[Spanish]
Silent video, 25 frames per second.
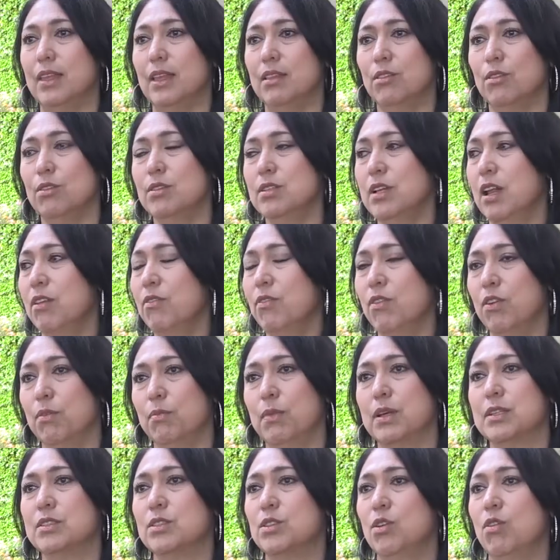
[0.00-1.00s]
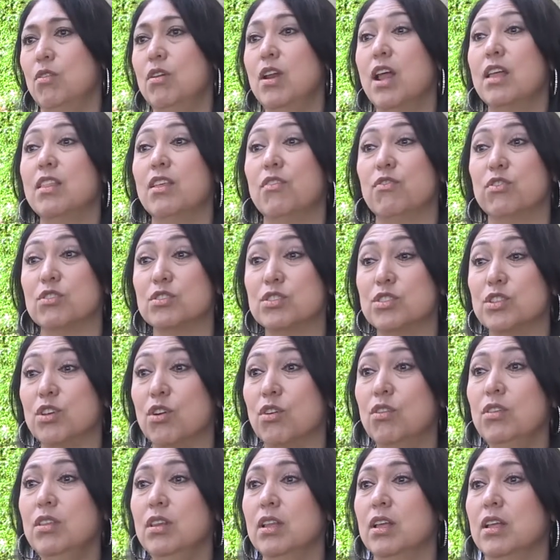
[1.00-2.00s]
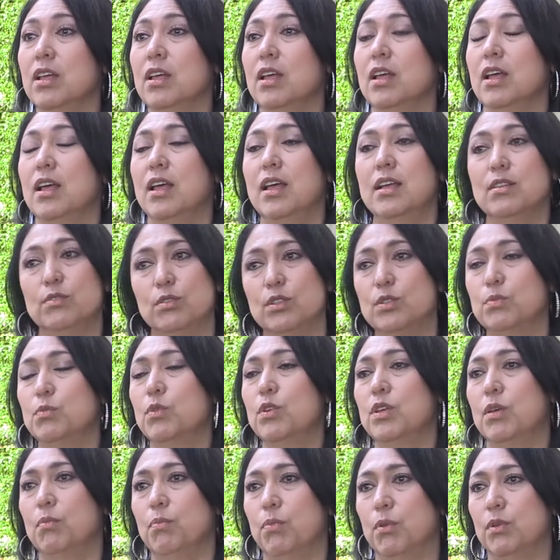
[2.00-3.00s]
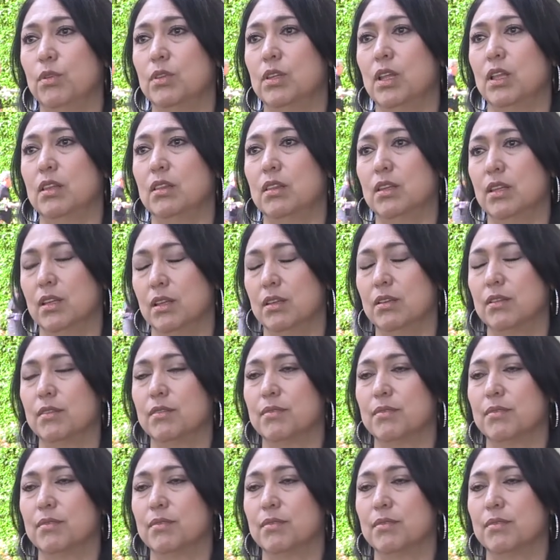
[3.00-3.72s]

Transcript: Entonces la información, la difusión, eso es muy importante.